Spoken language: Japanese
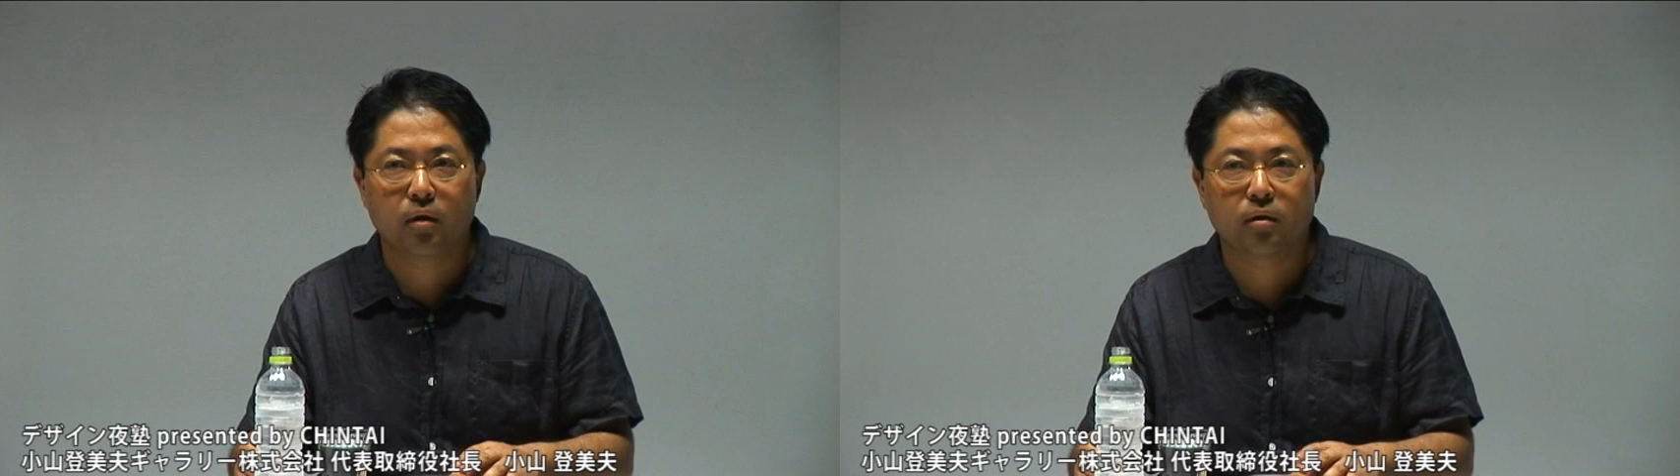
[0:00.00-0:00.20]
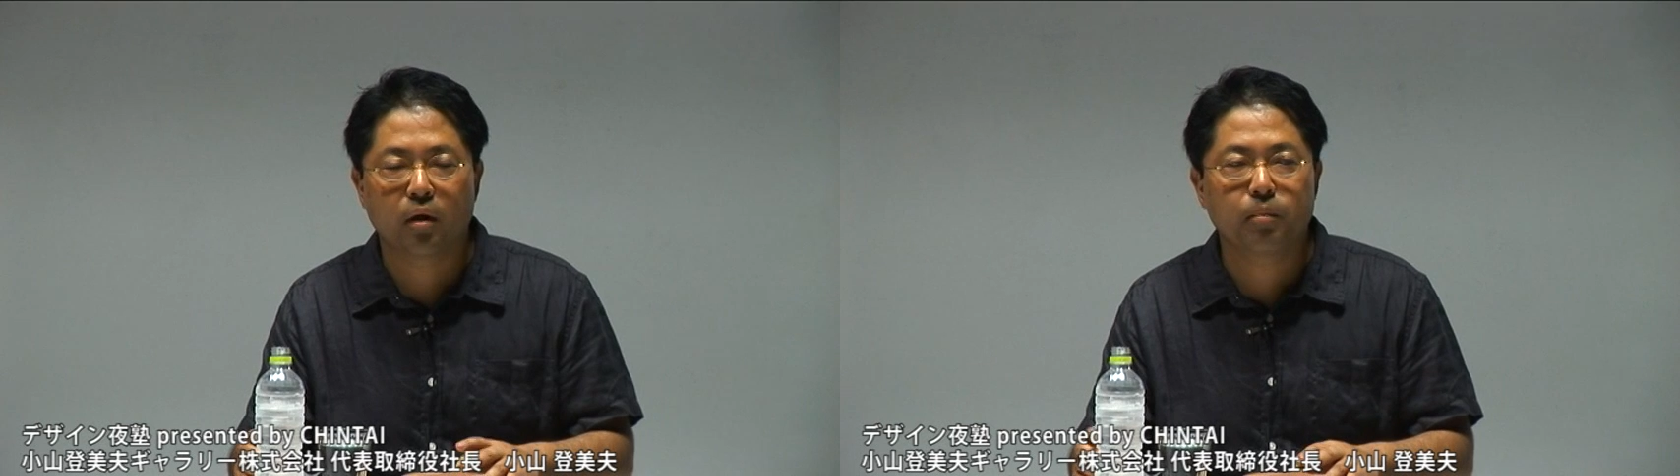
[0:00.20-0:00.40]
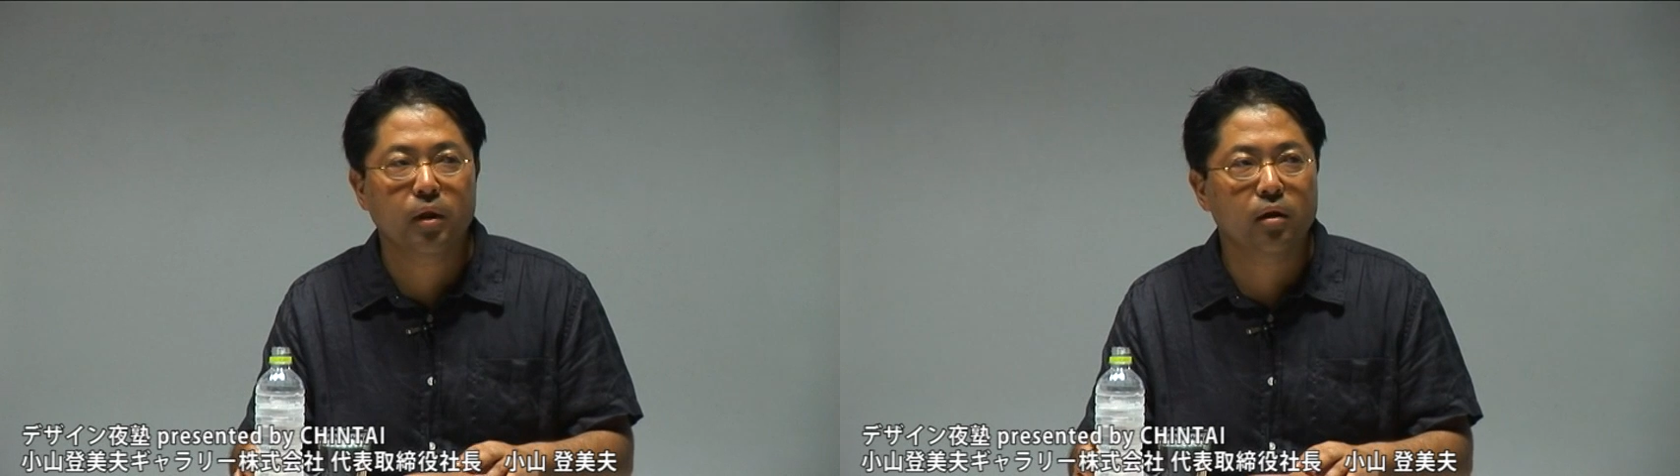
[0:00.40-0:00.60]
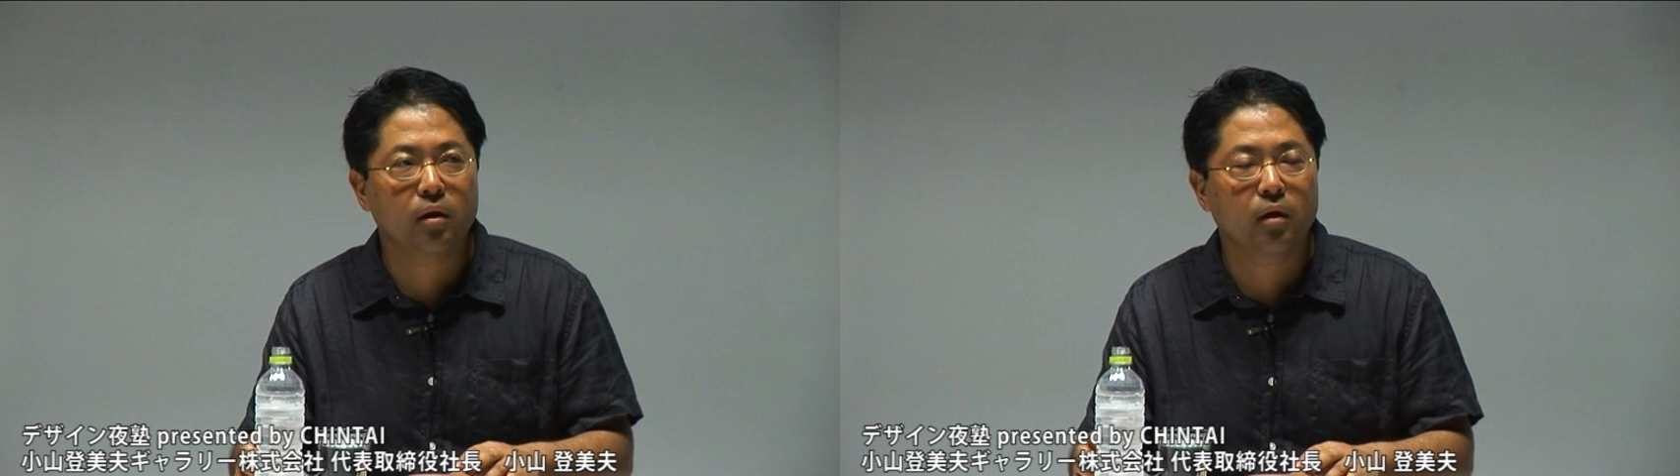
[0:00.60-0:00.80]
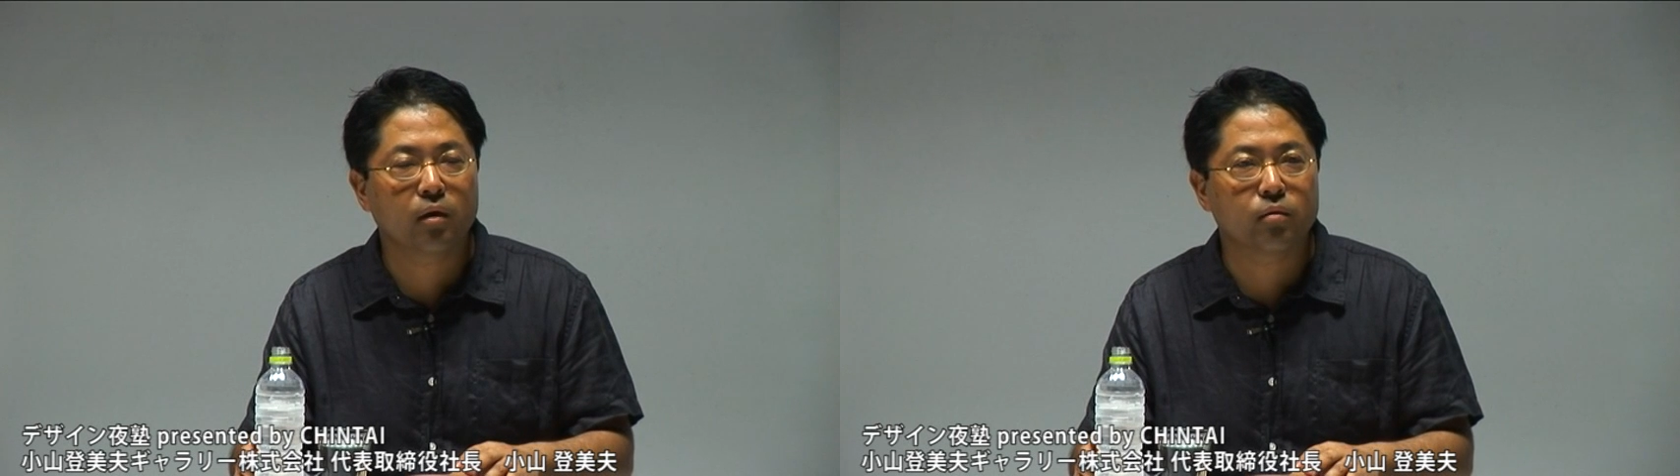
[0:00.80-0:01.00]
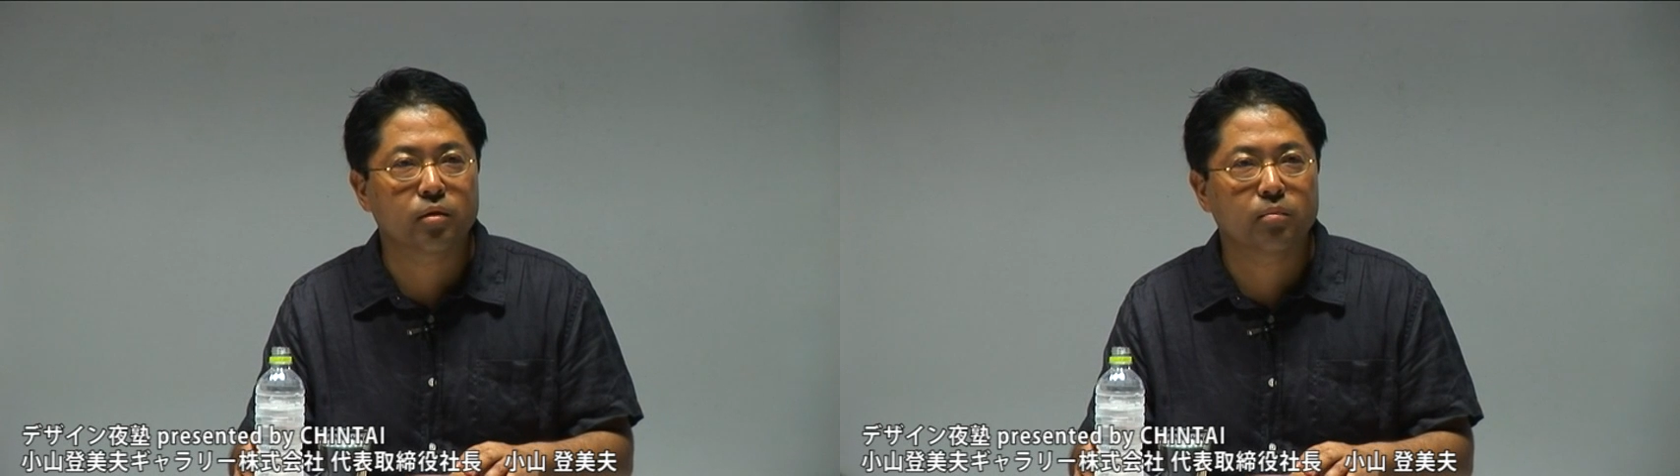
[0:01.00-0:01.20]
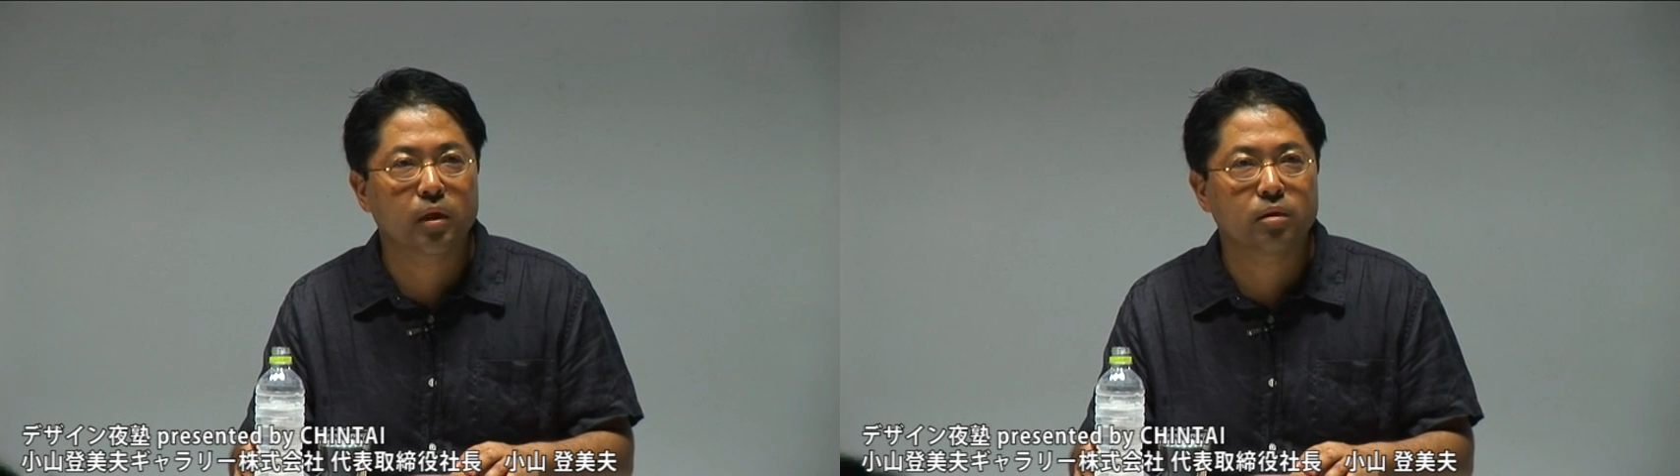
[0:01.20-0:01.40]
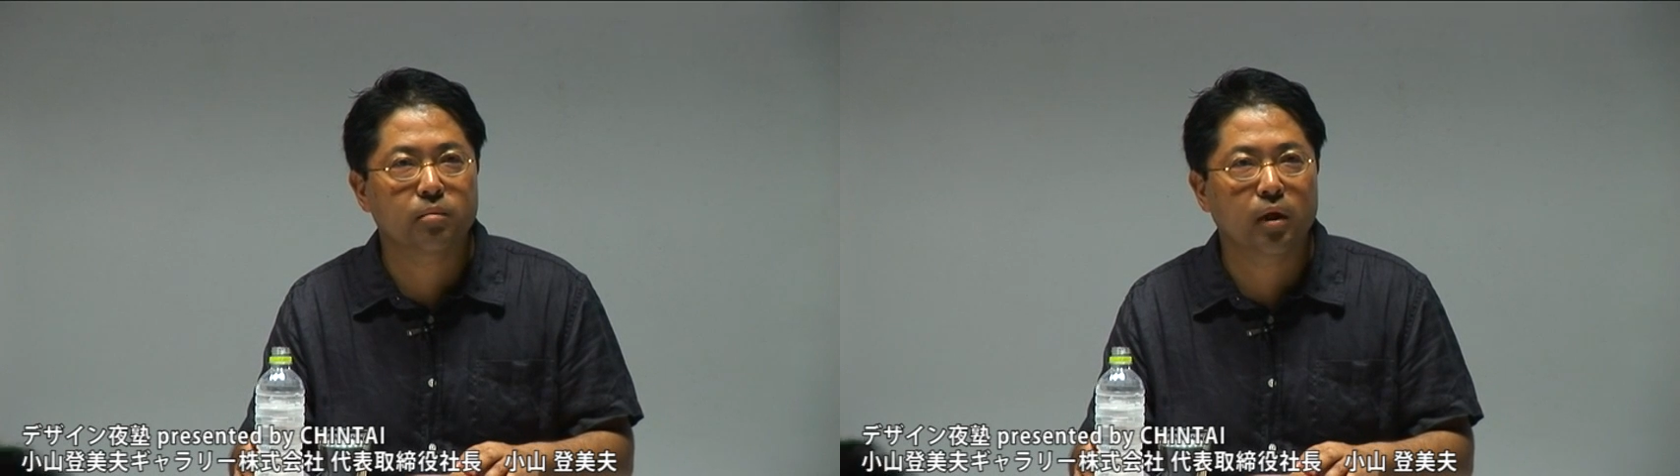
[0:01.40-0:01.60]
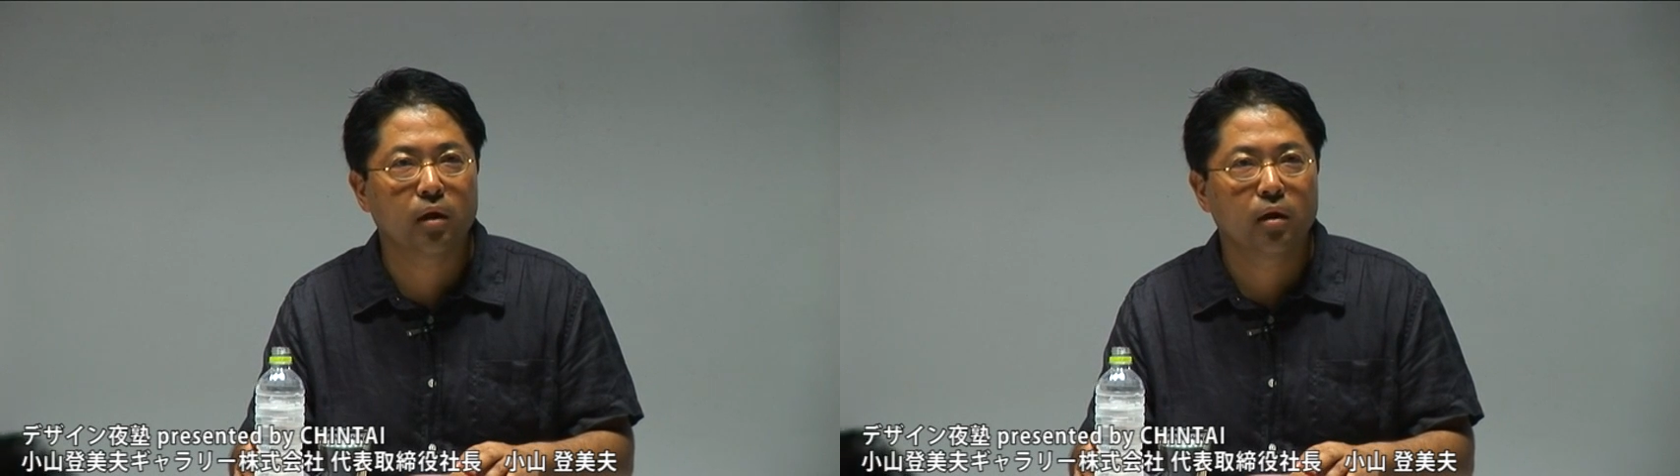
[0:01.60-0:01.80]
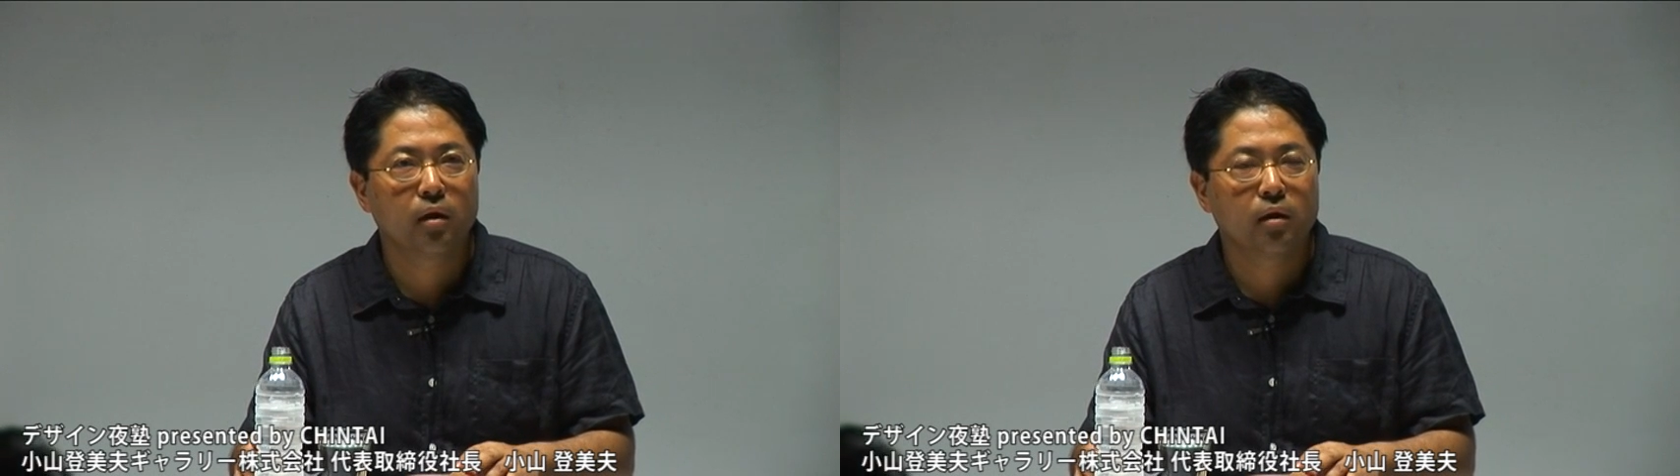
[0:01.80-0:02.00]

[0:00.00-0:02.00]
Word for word: でアメリカなんかの一番初め